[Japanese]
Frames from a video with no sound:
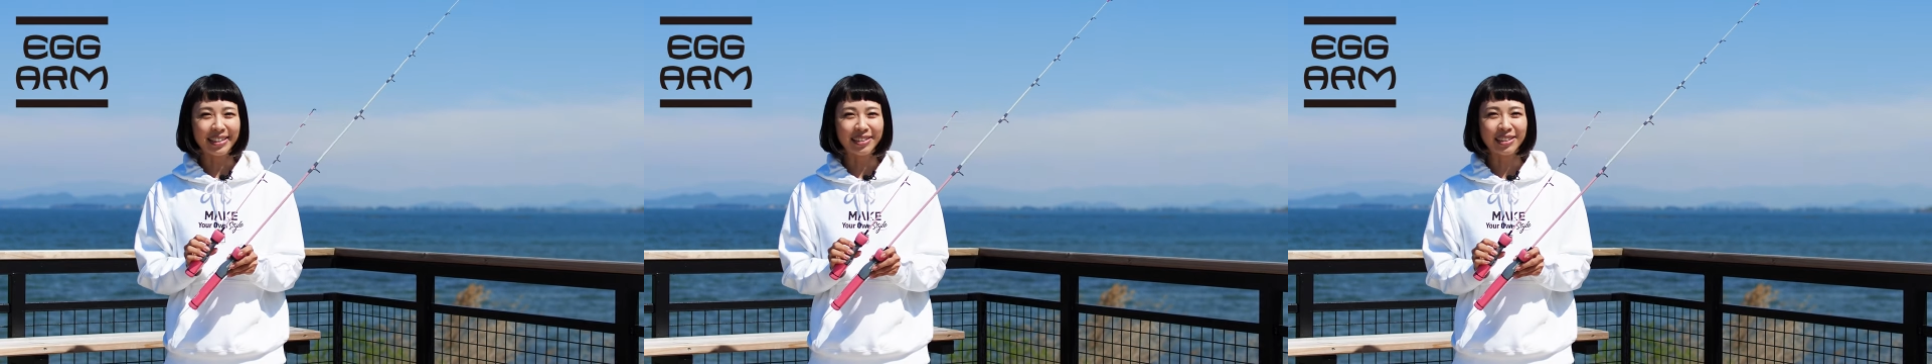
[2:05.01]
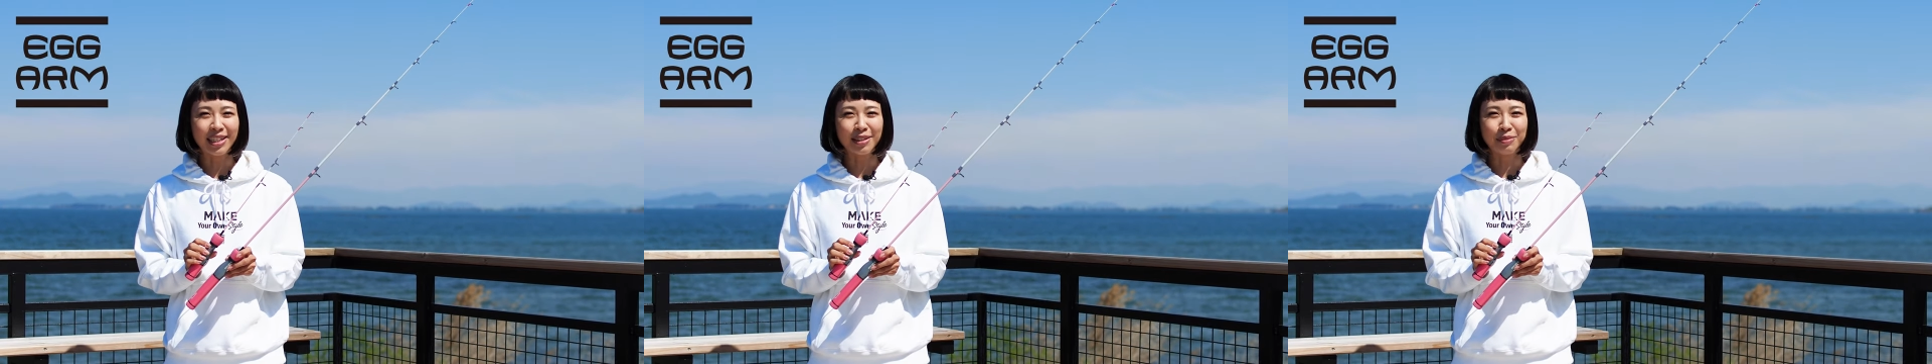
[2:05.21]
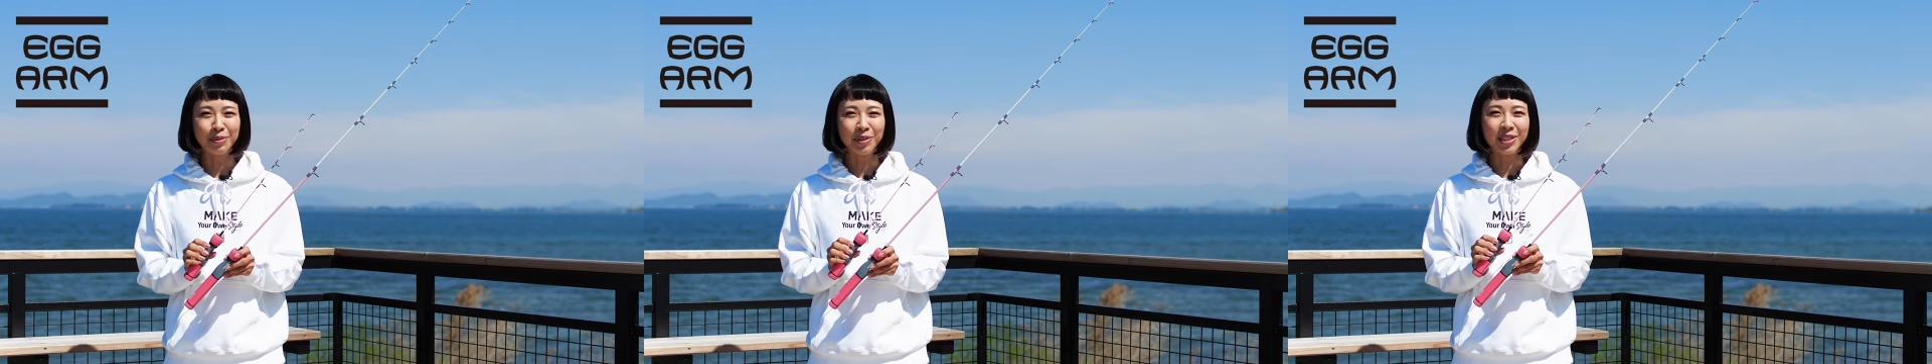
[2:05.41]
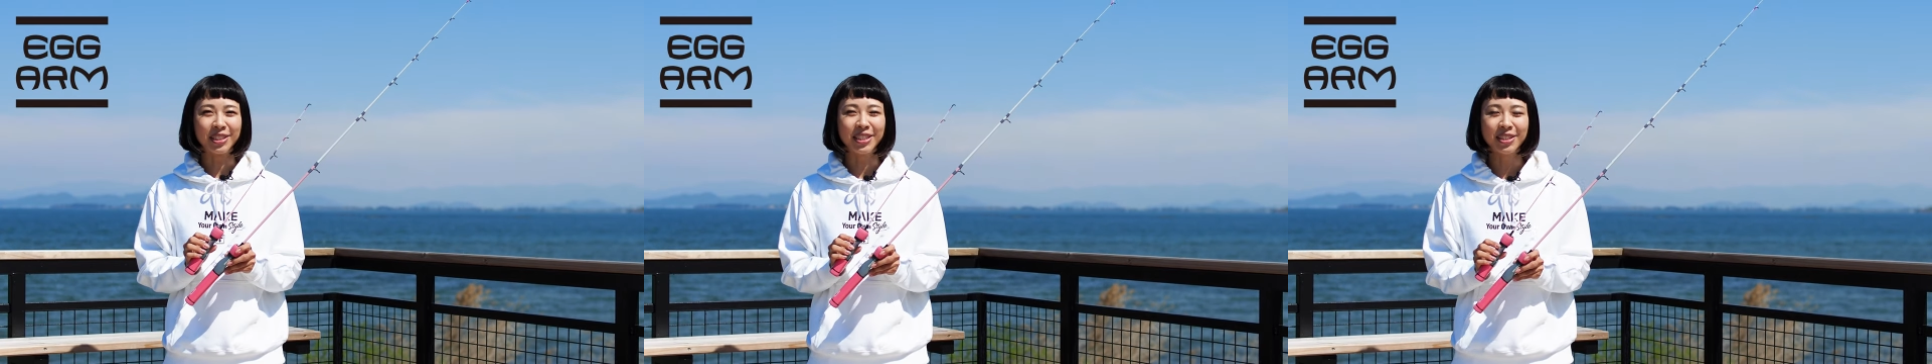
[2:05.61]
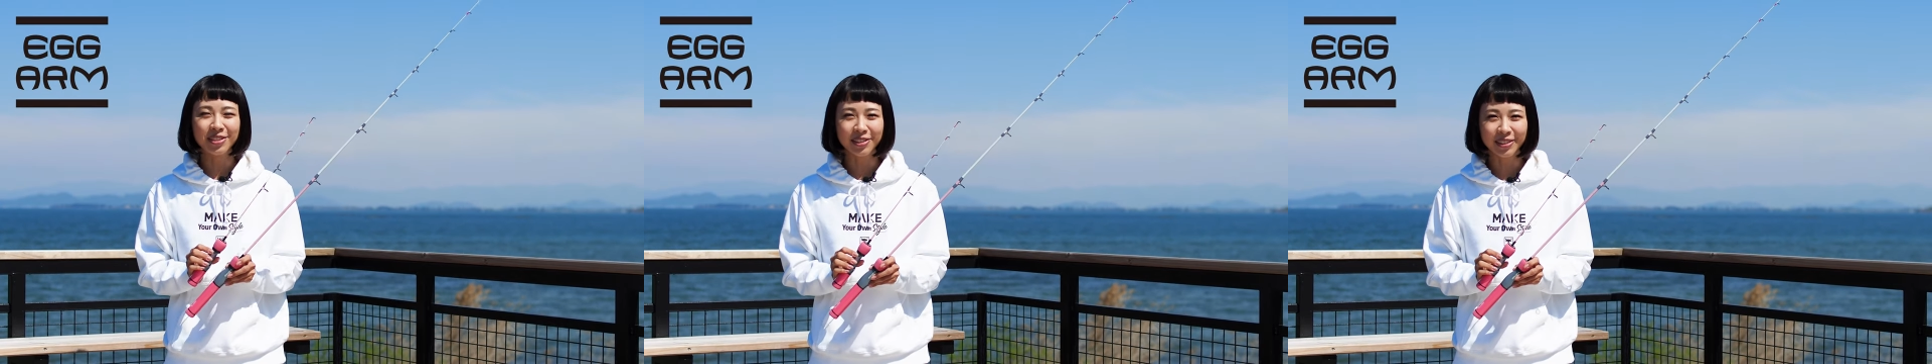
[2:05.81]
エッグアーム
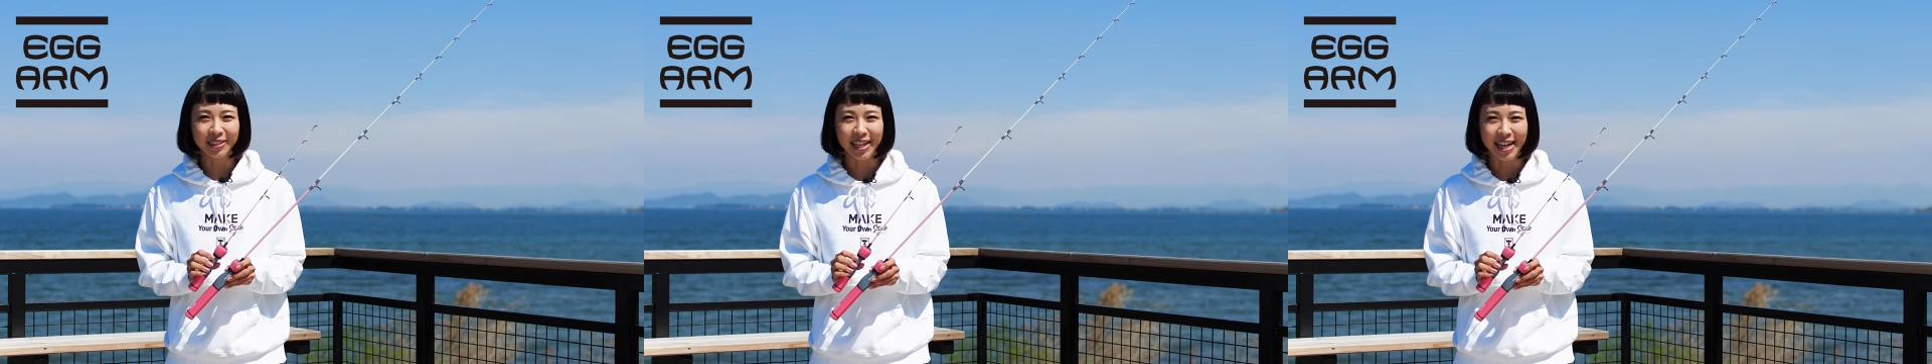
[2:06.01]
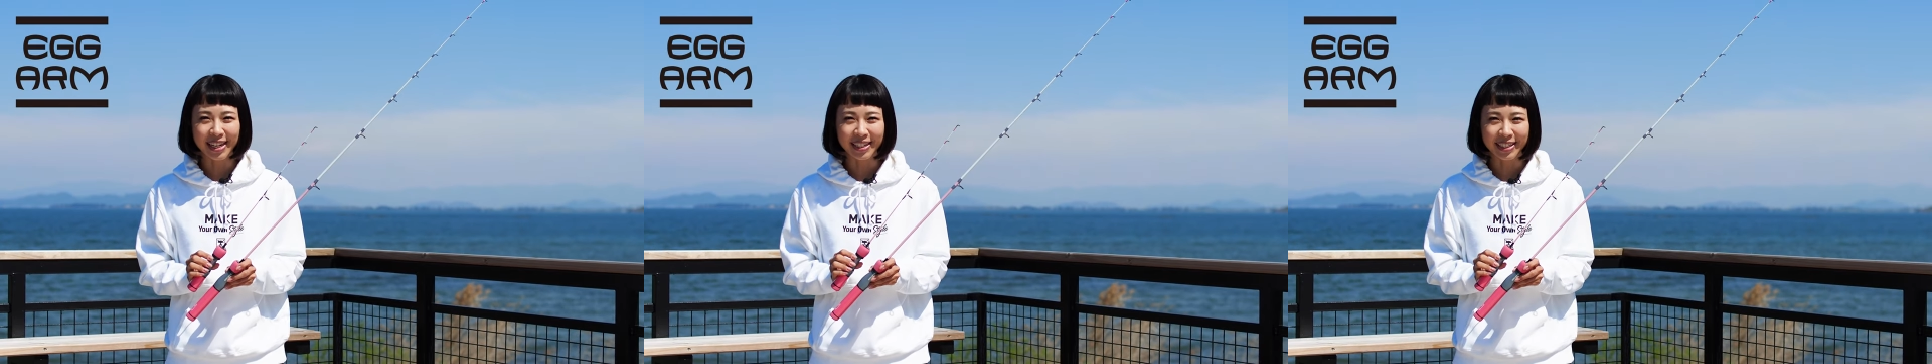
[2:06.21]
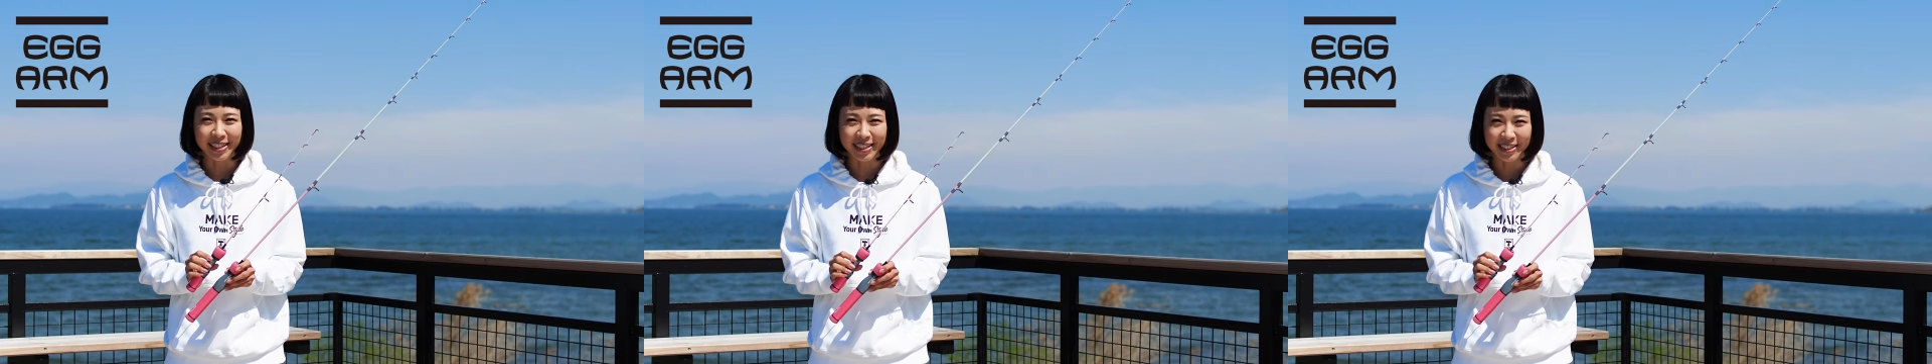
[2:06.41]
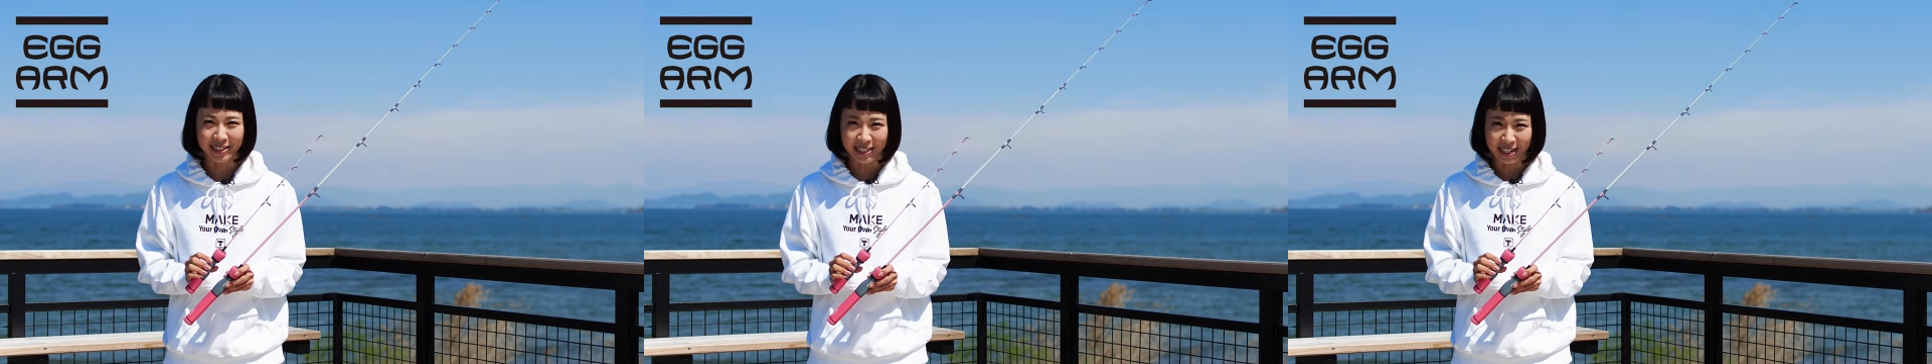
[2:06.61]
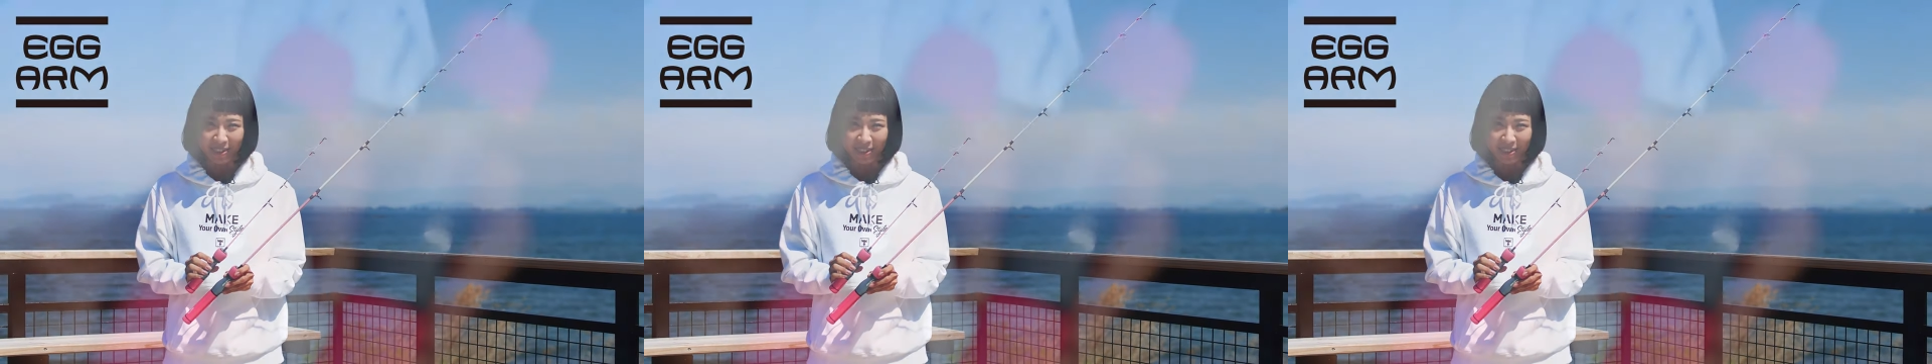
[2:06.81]
も新色がリリース